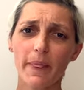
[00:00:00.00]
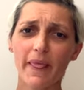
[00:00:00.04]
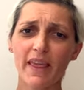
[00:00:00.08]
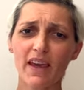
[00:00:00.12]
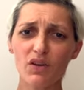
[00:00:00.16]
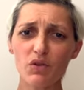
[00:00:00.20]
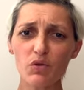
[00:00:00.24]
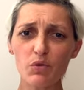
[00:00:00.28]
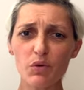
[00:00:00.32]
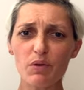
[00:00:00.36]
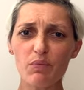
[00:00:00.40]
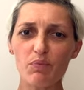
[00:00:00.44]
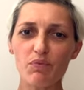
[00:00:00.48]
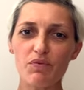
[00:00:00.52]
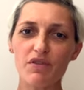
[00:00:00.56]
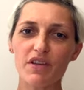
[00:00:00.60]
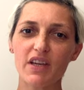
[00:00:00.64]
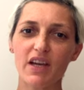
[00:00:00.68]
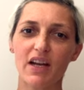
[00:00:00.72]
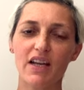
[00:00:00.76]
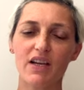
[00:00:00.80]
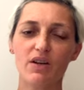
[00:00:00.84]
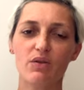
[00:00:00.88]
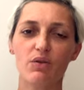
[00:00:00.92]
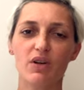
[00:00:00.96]
Et ensuite, plus
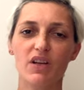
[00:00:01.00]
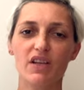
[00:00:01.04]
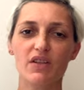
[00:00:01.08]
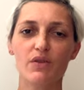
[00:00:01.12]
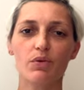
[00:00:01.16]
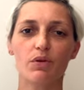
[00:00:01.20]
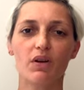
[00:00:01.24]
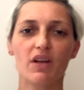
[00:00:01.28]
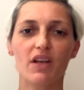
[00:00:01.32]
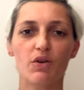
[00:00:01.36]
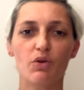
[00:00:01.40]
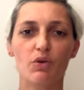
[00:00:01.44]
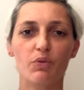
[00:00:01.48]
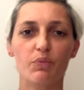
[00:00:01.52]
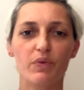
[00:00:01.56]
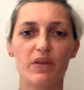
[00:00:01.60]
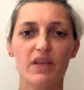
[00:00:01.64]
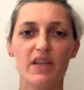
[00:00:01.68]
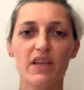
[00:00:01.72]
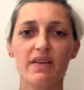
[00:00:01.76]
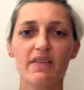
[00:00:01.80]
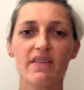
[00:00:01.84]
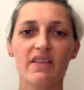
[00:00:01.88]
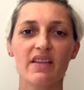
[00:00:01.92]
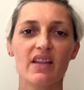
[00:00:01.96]
qu'à les coller sur les
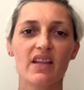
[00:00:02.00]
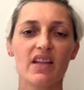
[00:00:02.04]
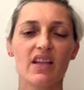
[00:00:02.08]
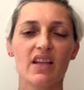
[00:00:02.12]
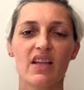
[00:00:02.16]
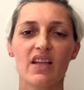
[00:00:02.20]
copies.